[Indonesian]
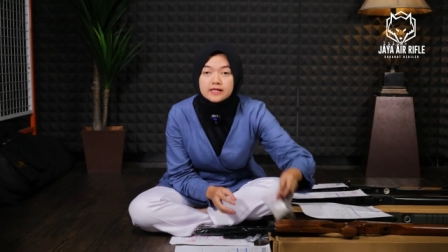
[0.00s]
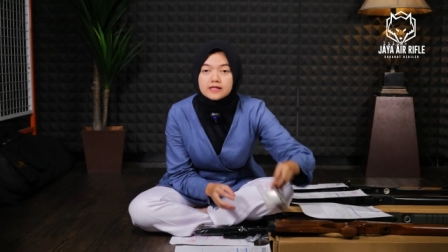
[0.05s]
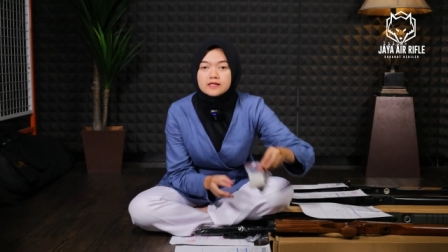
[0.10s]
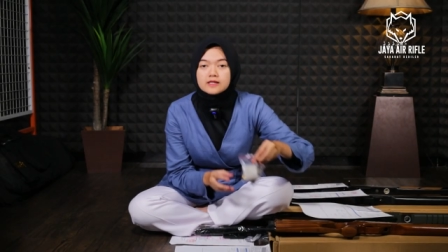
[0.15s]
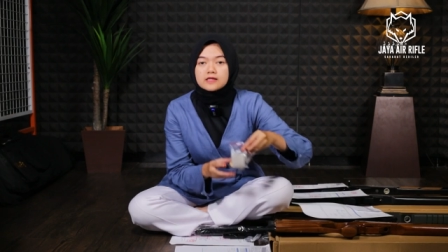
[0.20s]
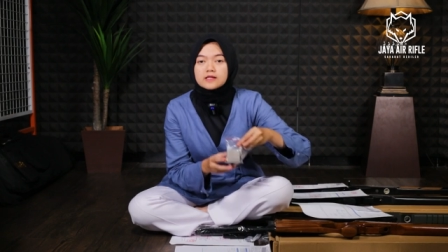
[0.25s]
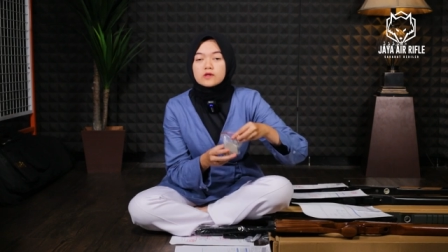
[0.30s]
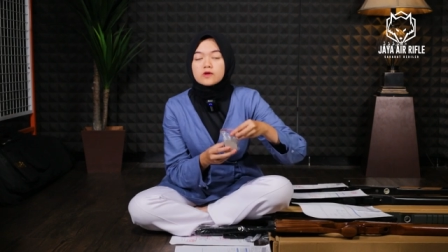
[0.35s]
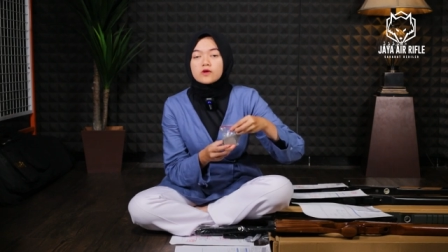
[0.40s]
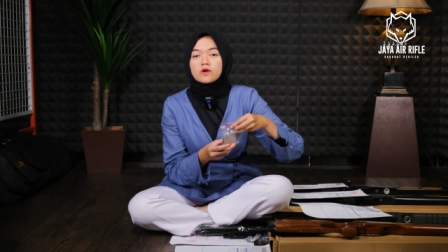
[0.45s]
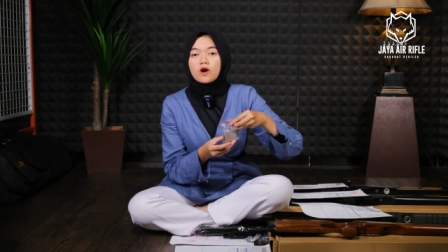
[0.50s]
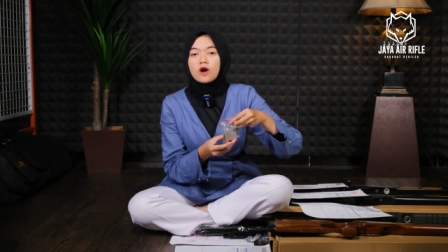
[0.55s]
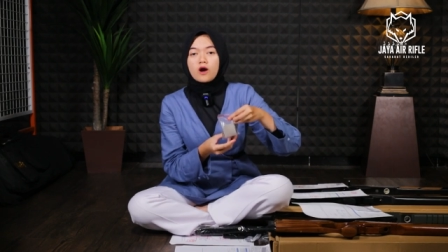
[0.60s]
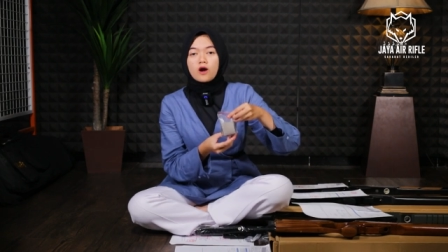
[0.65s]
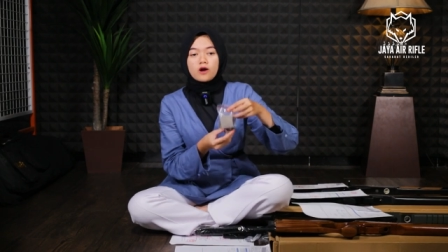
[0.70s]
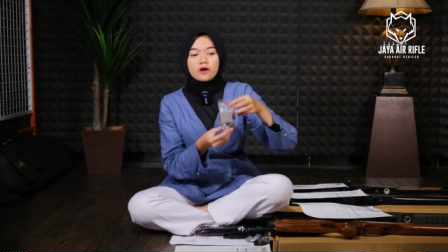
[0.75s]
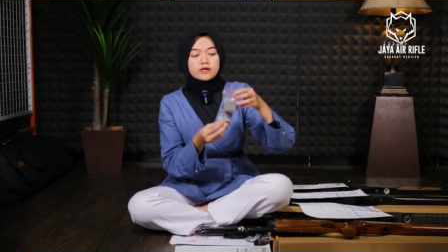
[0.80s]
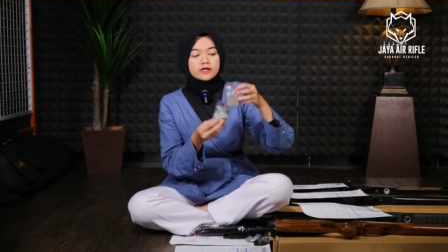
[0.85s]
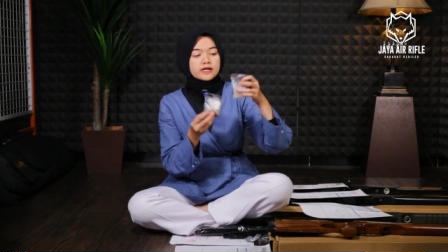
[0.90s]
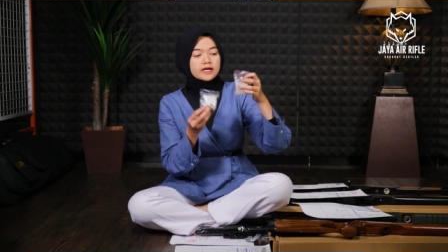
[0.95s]
gejluk
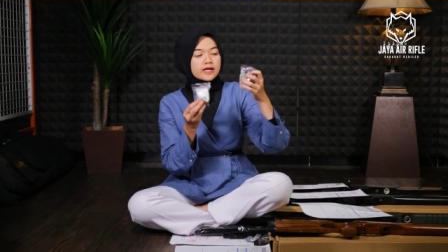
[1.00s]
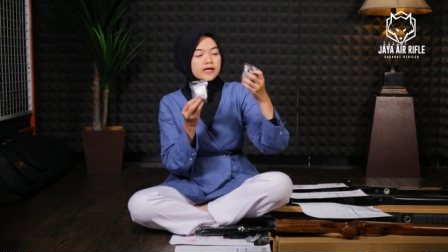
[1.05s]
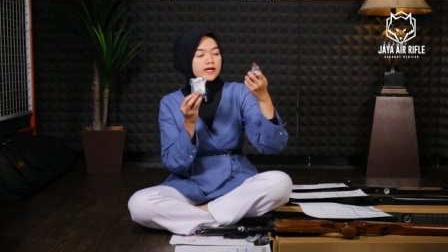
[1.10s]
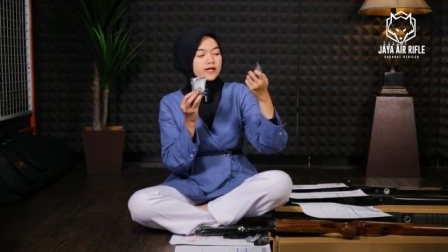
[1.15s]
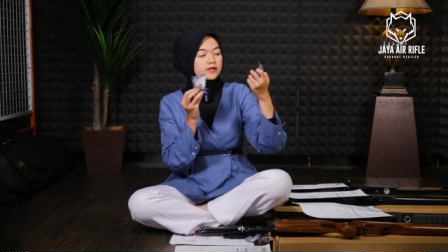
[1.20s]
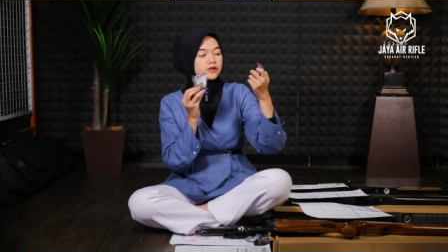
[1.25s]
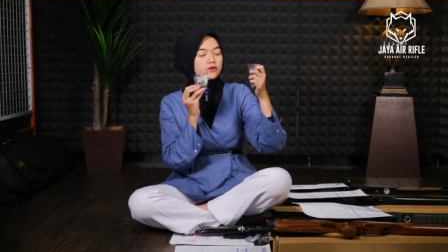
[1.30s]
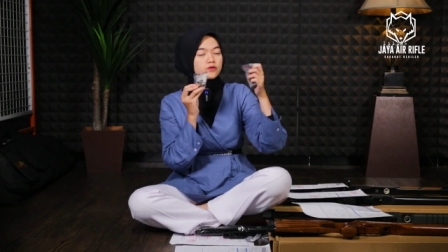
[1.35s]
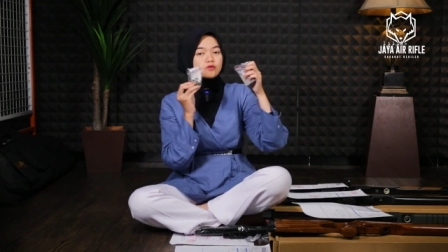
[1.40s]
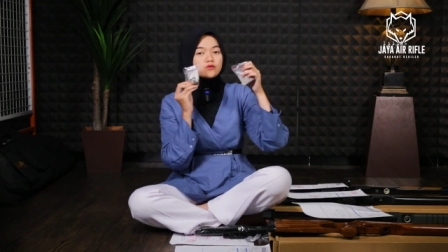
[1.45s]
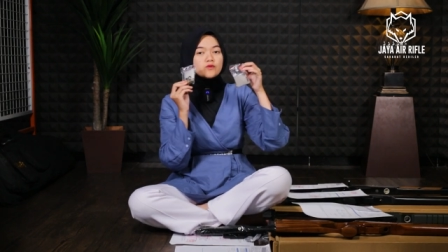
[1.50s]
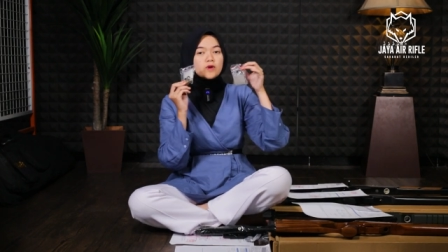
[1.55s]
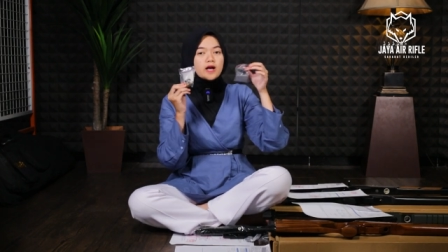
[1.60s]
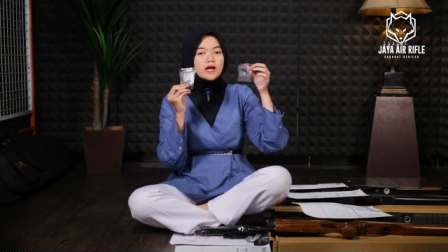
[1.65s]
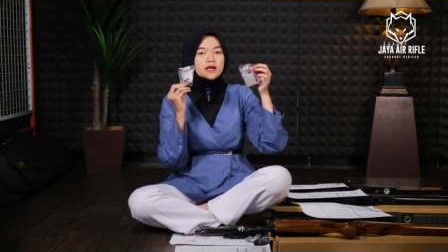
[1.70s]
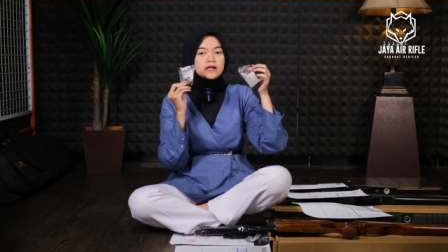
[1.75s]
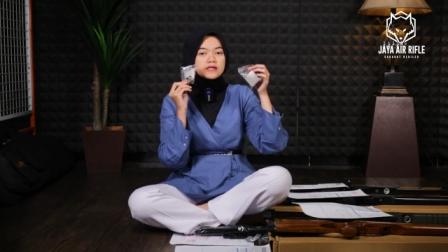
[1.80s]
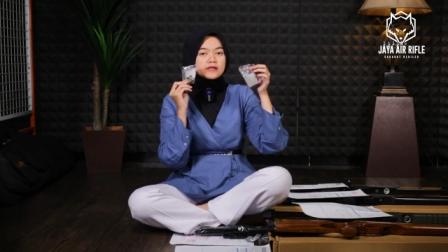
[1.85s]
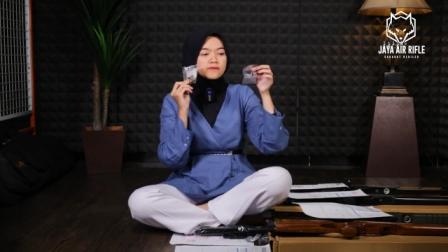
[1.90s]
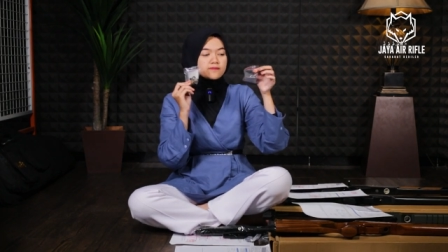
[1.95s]

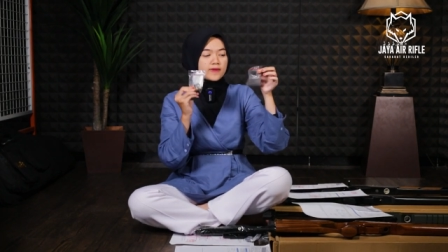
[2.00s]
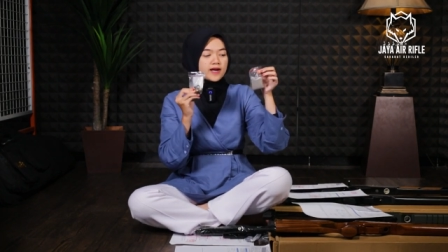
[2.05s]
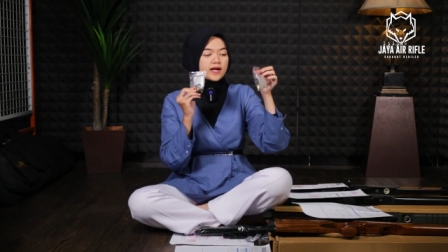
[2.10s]
OD25